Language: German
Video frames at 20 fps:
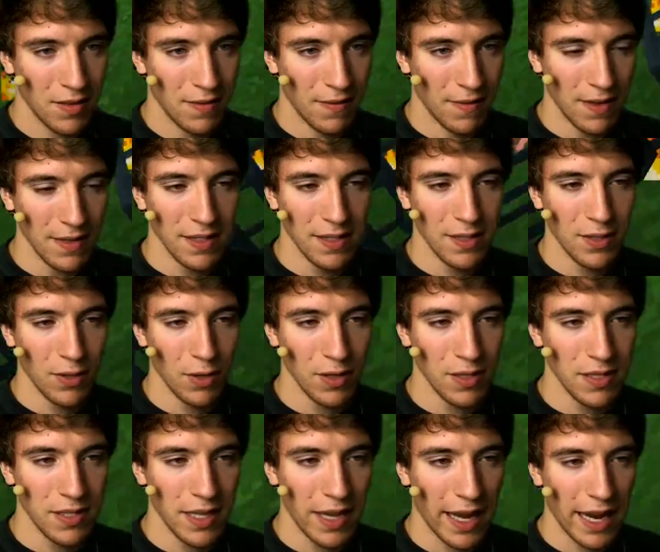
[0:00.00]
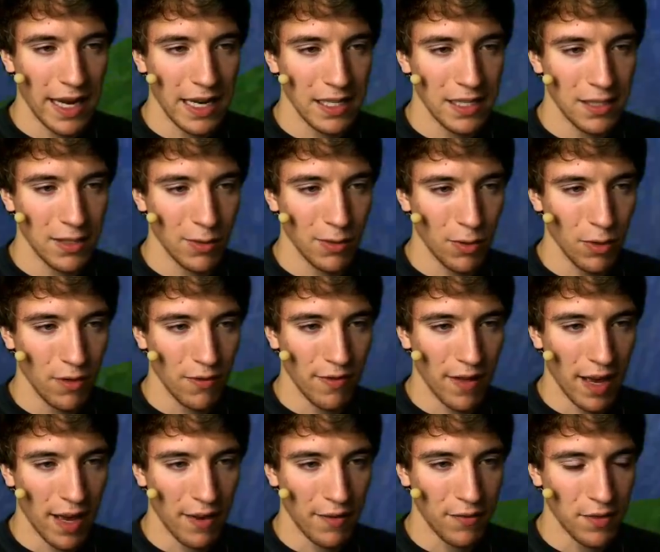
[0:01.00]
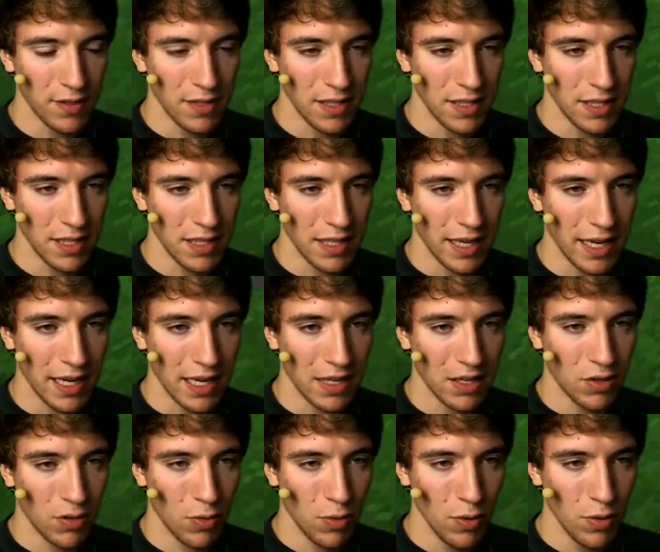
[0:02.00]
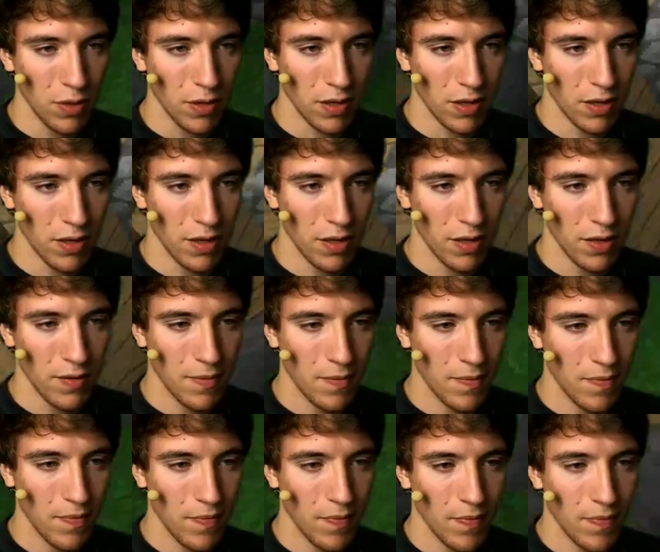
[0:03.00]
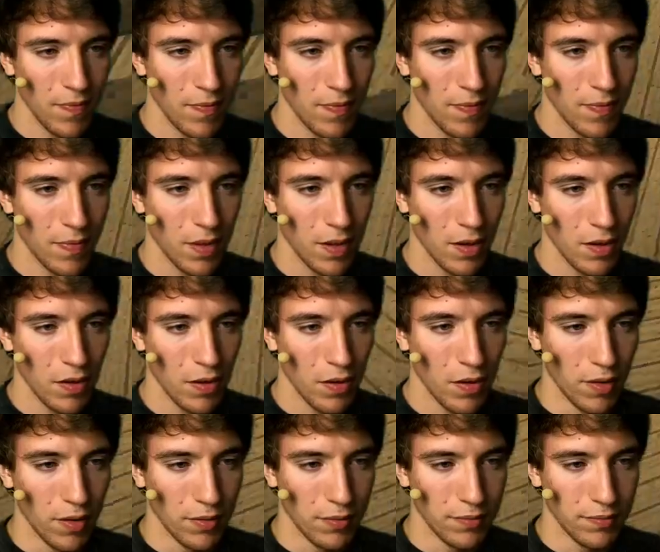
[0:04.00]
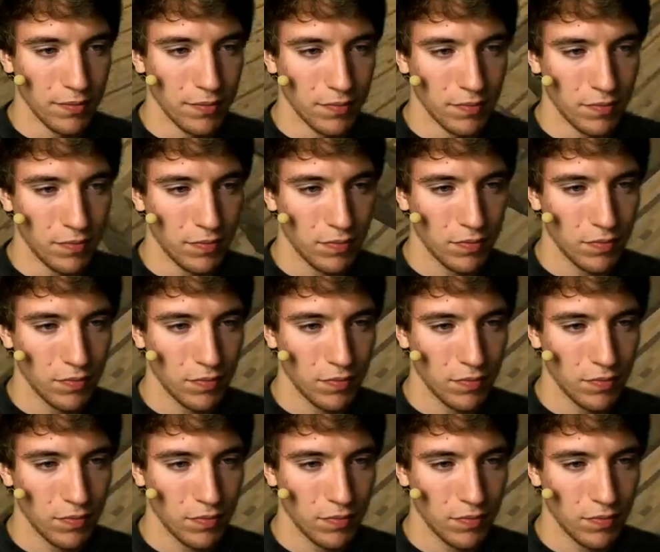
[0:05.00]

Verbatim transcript: Weißt du, sie sollten sie eigentlich zurückwerfen und sie nicht direkt töten. Ähm...